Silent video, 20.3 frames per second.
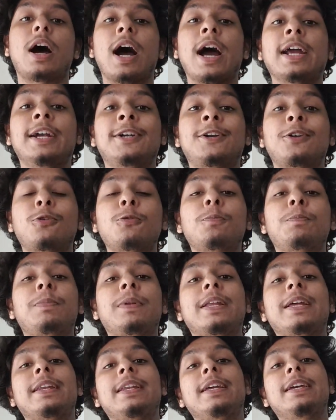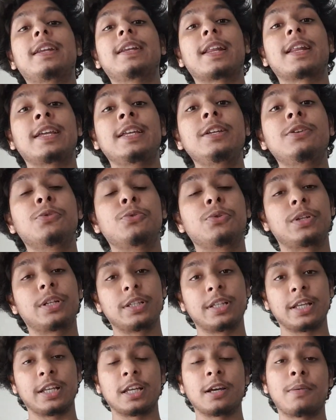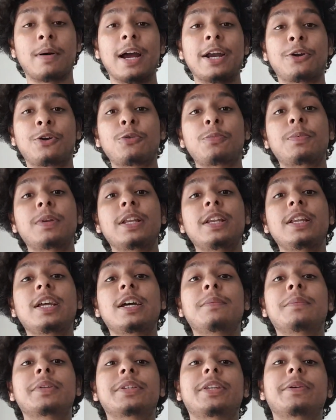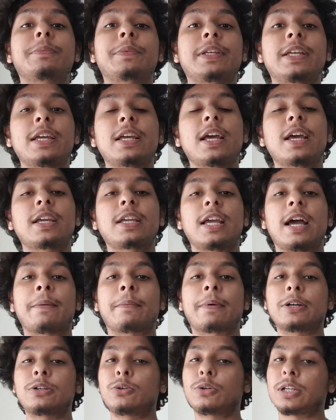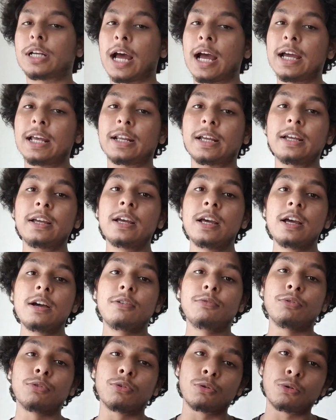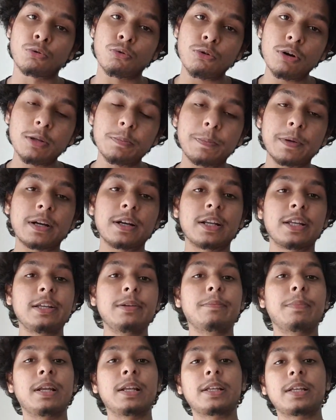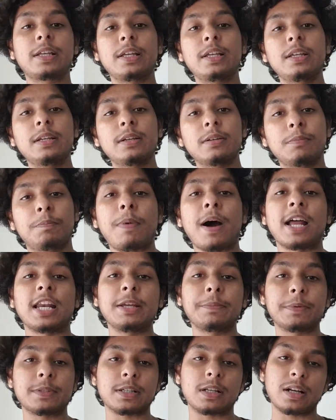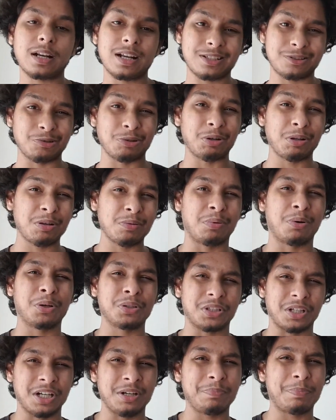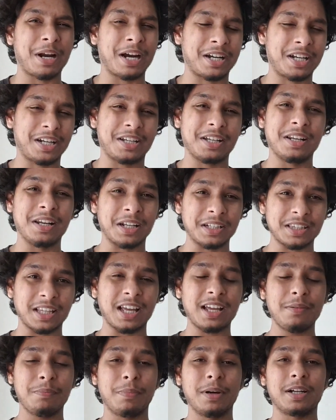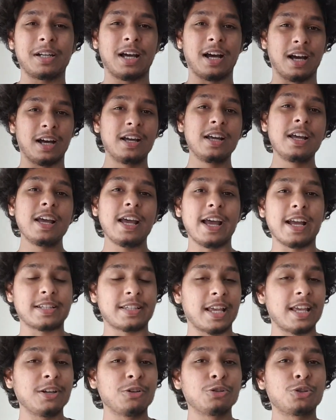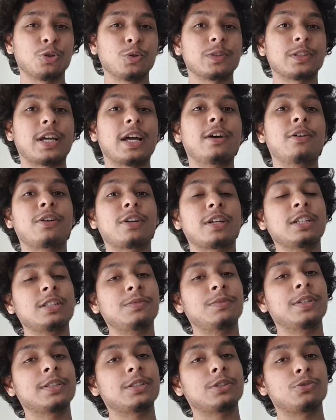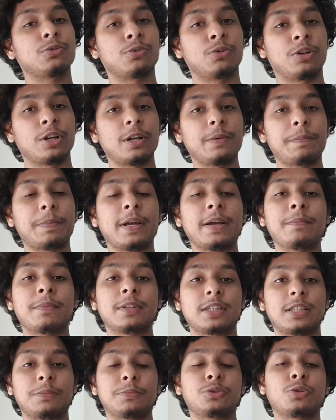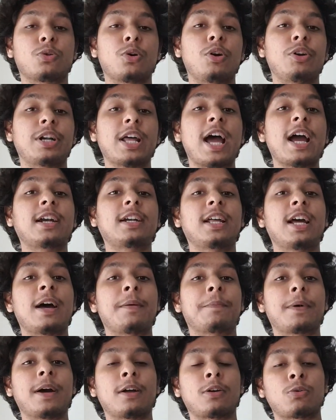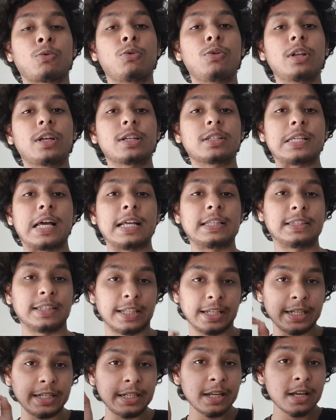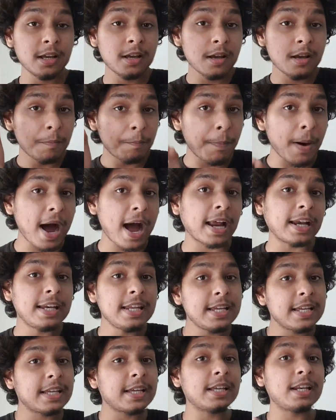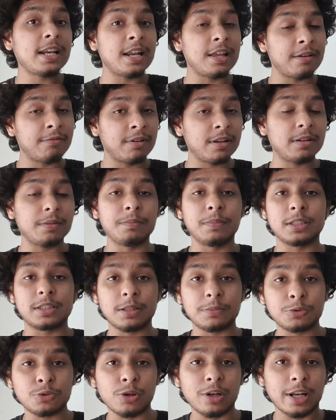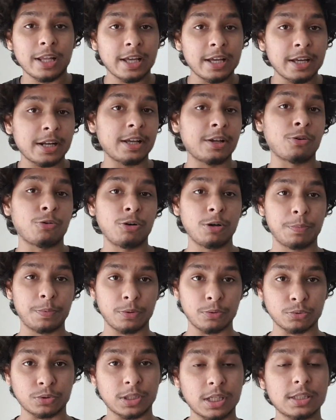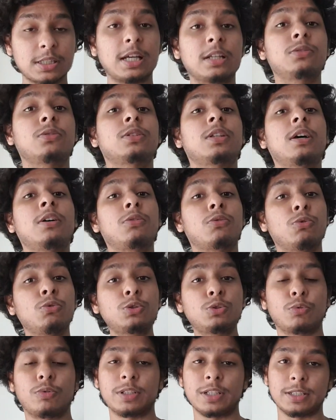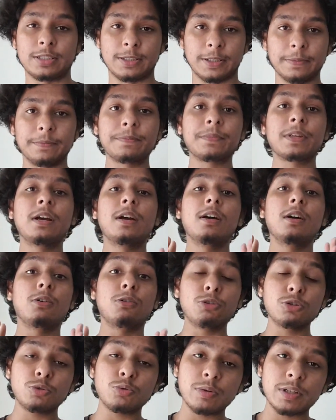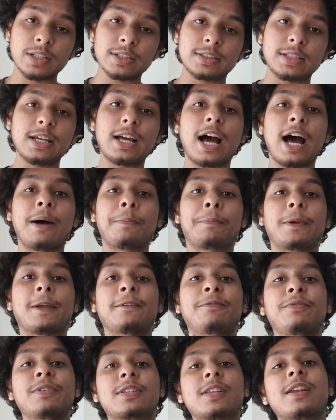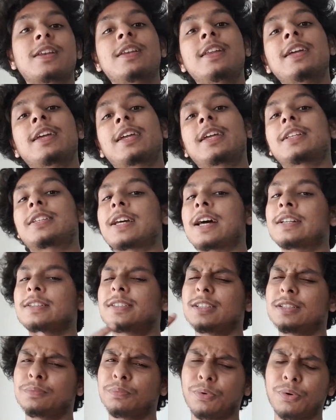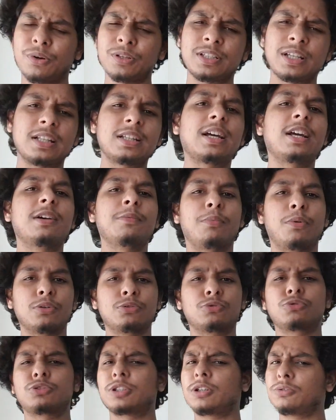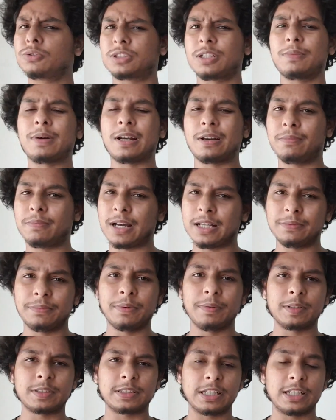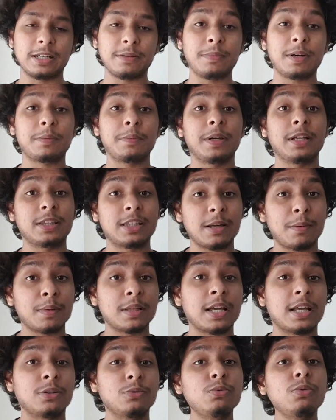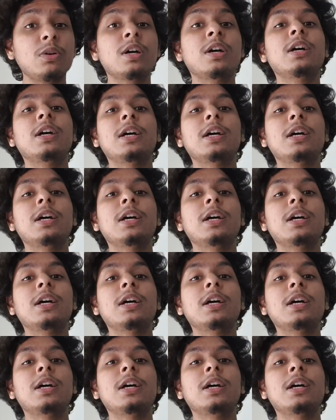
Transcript: हाइड्रोप्लेनिंग नहीं होने देंगे अब हाइड्रोप्लेनिंग का मतलब ये है कि आपका जो टायर है वो रोड पर नहीं बल्कि पानी पे चल रहा है सुनने में बहुत अनप्रैक्टिकल लगता है बट हाँ ऐसा ही कुछ होता है और इस वजह से जो ग्रिप है मतलब जो कॉन्टैक्ट है आपका रोड के साथ नहीं पानी के लेवल मतलब जो लेयर है रोड पे उसके साथ होता है उस वजह से उस वजह से आपके फिसलने के चांसेस बहुत ज़्यादा हैं बहुत कुछ है उसके बारे में बाद में बात करेंगे बट मैं इतना बता दूँ